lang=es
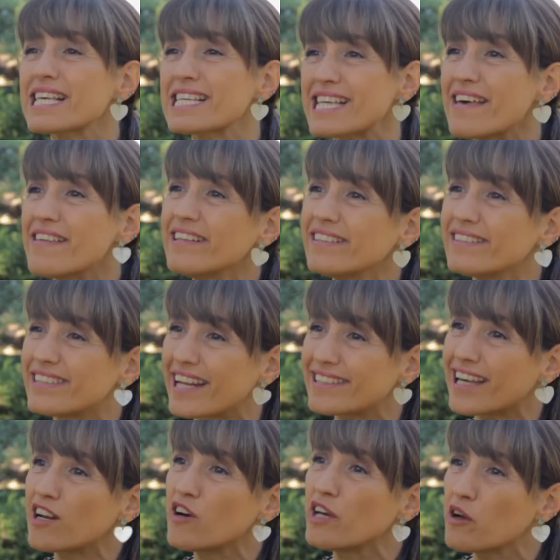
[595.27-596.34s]
En aquella época
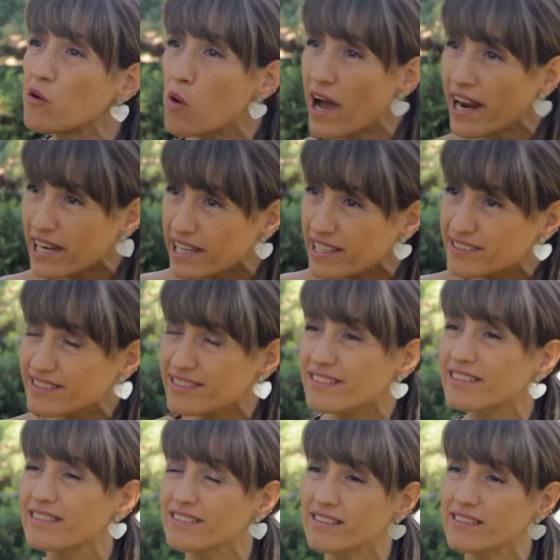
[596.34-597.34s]
vos, vos tenías.